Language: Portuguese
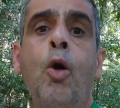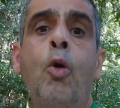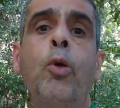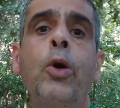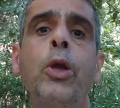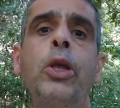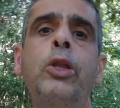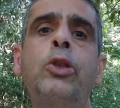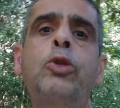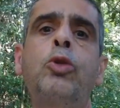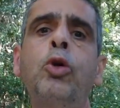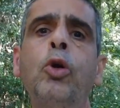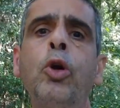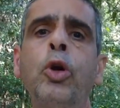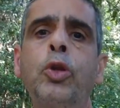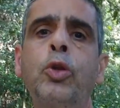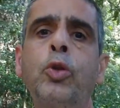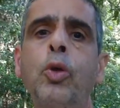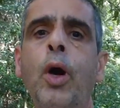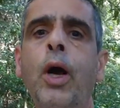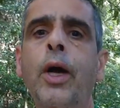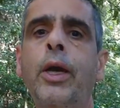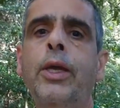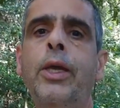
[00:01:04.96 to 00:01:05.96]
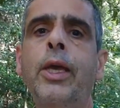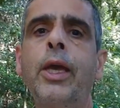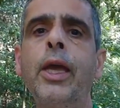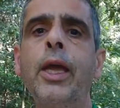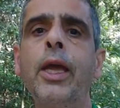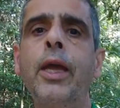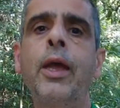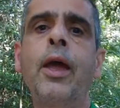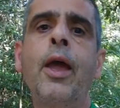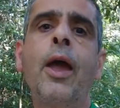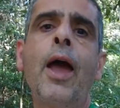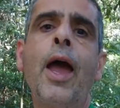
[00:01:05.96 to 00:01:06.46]
O intuito
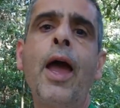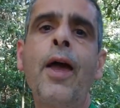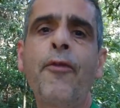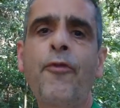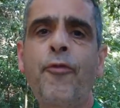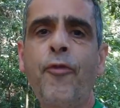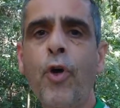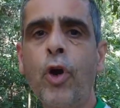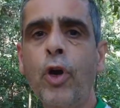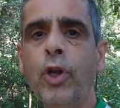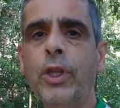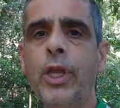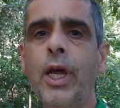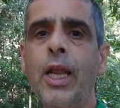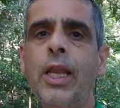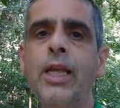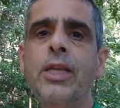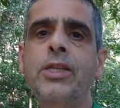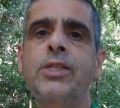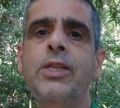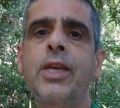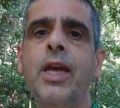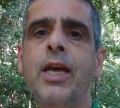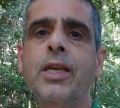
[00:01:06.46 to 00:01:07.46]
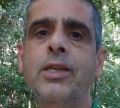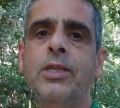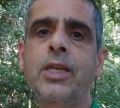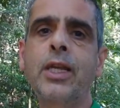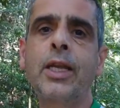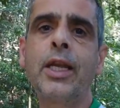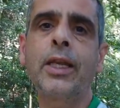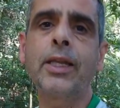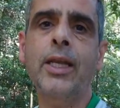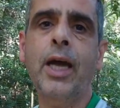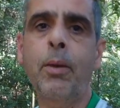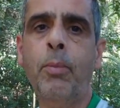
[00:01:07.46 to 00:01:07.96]
aqui é fortalecer a
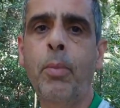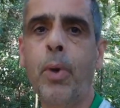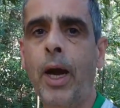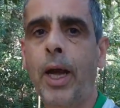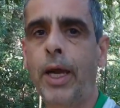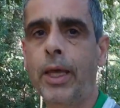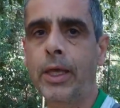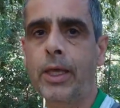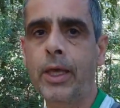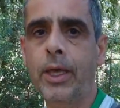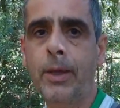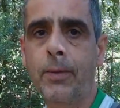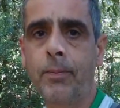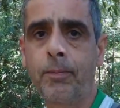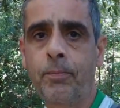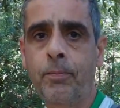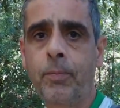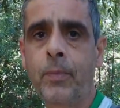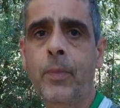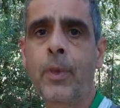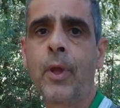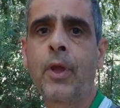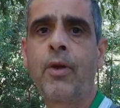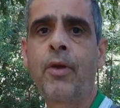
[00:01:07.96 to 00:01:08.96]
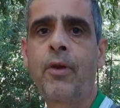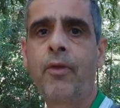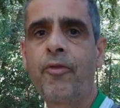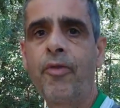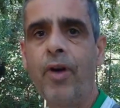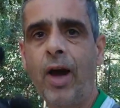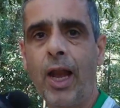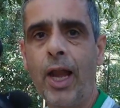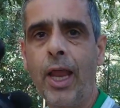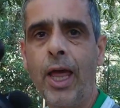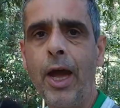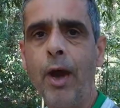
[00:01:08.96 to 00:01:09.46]
cena da bike.
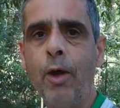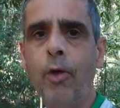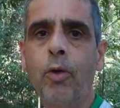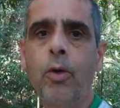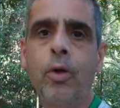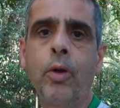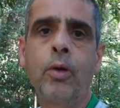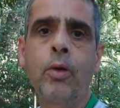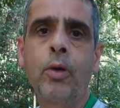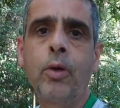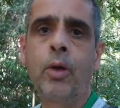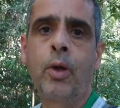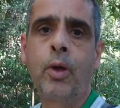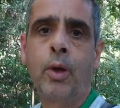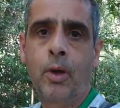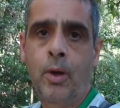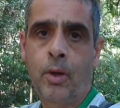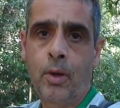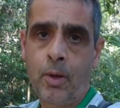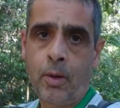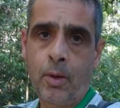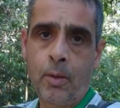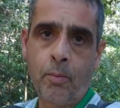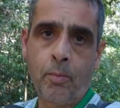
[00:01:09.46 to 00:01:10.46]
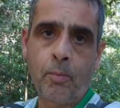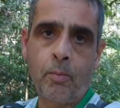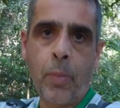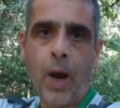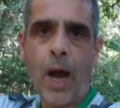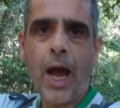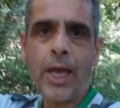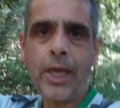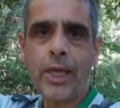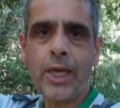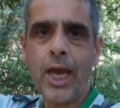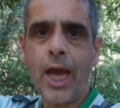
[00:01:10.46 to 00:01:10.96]
Valeu?
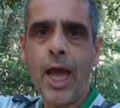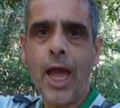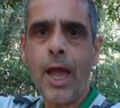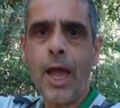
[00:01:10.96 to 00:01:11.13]
Bike!